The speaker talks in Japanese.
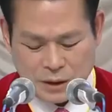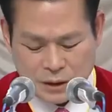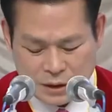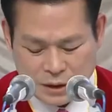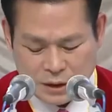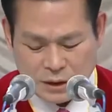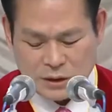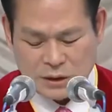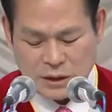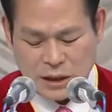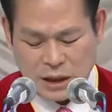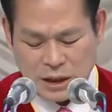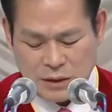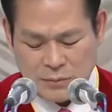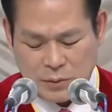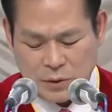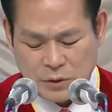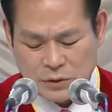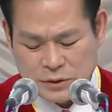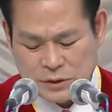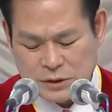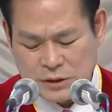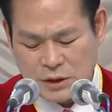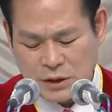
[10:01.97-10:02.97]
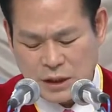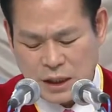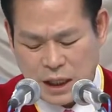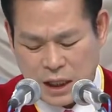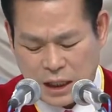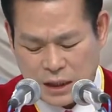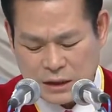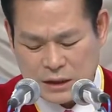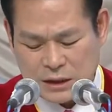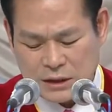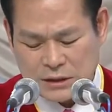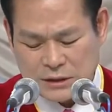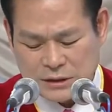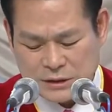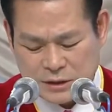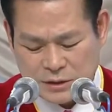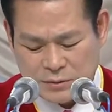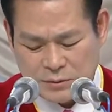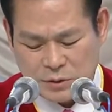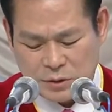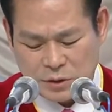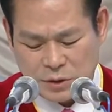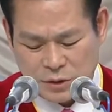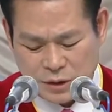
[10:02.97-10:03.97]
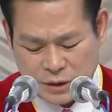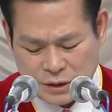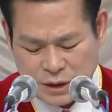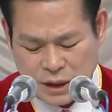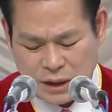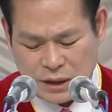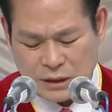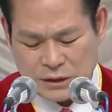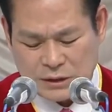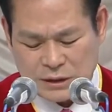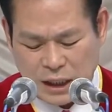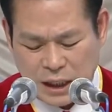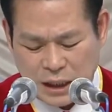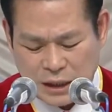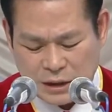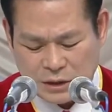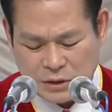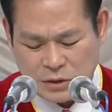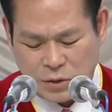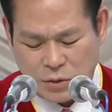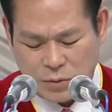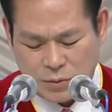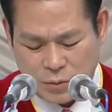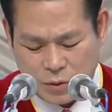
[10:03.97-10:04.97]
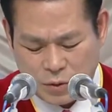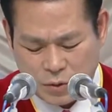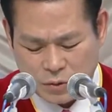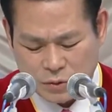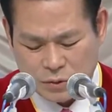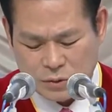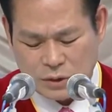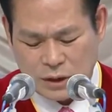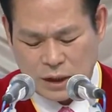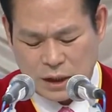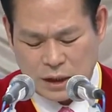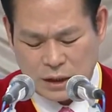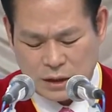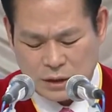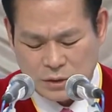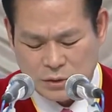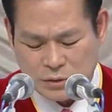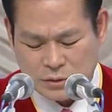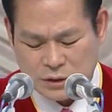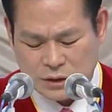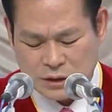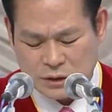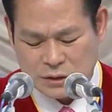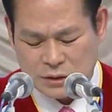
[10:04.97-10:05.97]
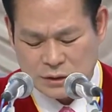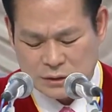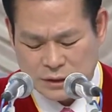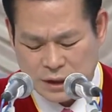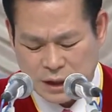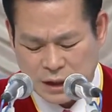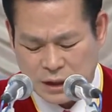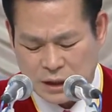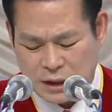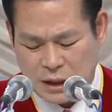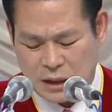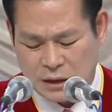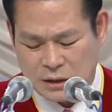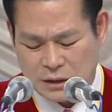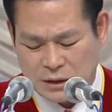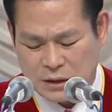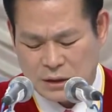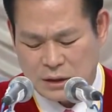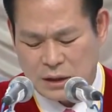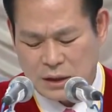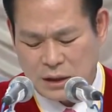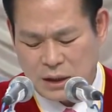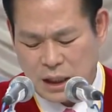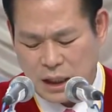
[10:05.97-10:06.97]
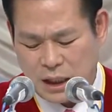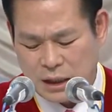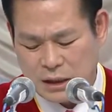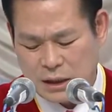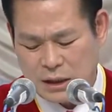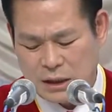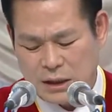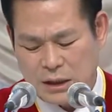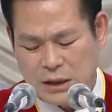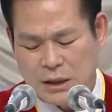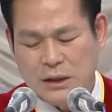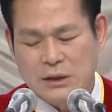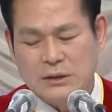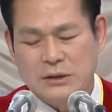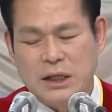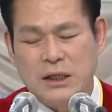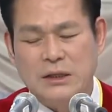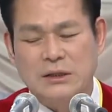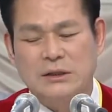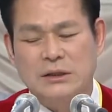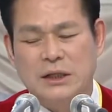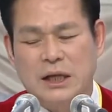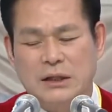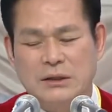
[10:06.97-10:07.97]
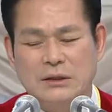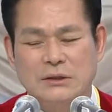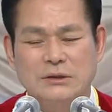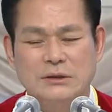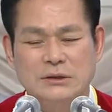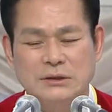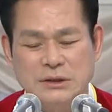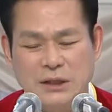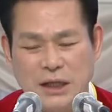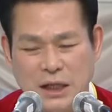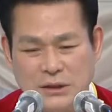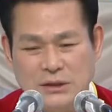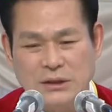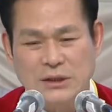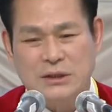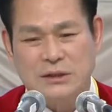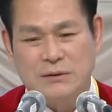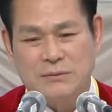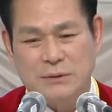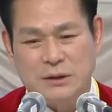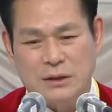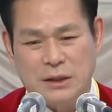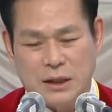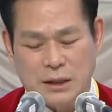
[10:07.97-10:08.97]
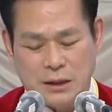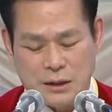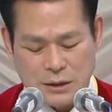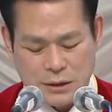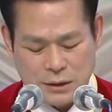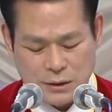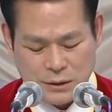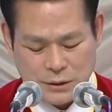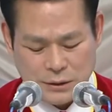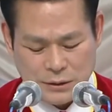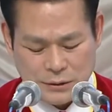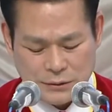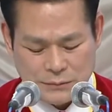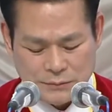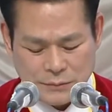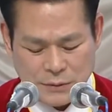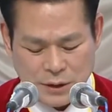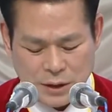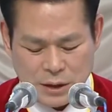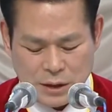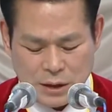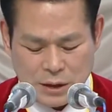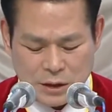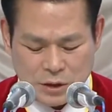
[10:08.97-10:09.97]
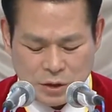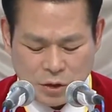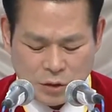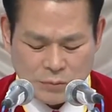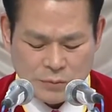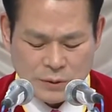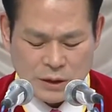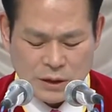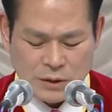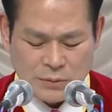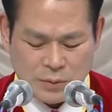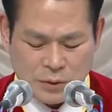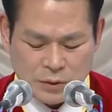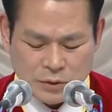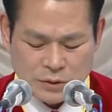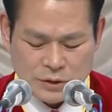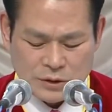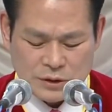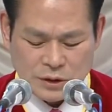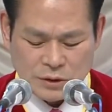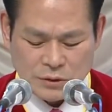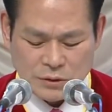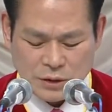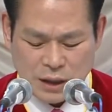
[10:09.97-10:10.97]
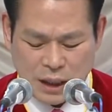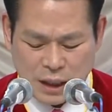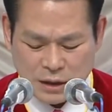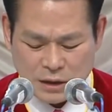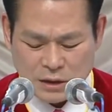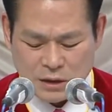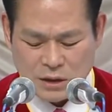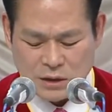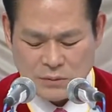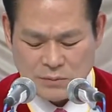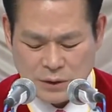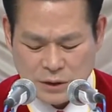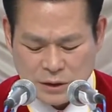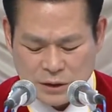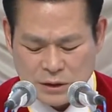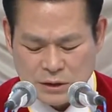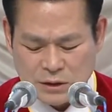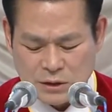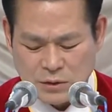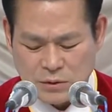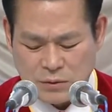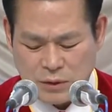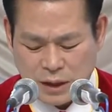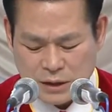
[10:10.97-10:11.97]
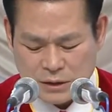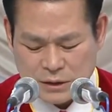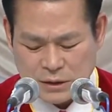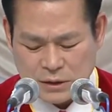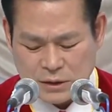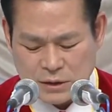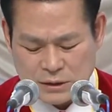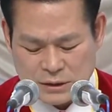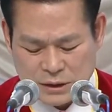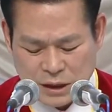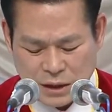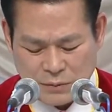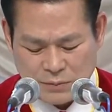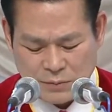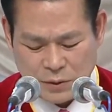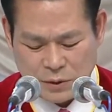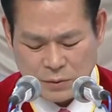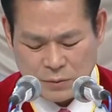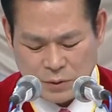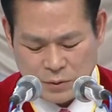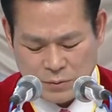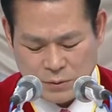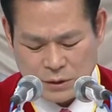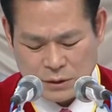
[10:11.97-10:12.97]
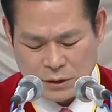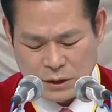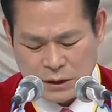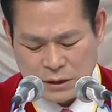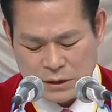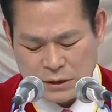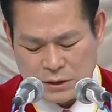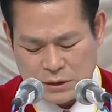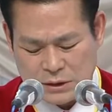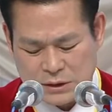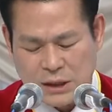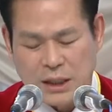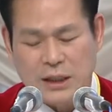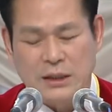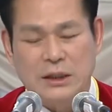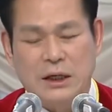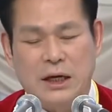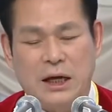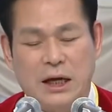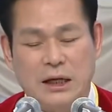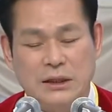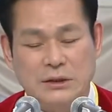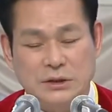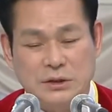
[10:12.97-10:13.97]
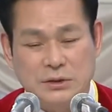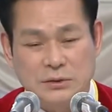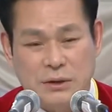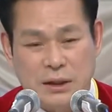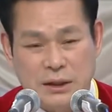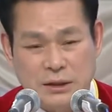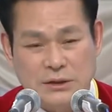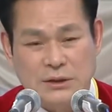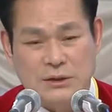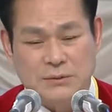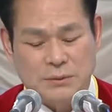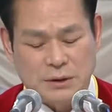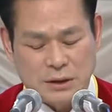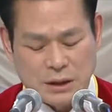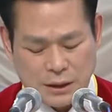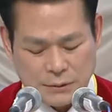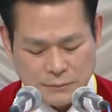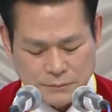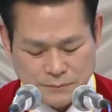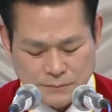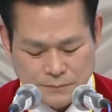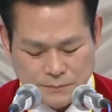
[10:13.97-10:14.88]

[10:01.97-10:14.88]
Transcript: に現れません。ところが、この本性の中に悪があることで自分でも知らず肉の思いを巡らすようになるのです。ヨブが本性の中の悪を捨てる過程を調べてみると、これがよく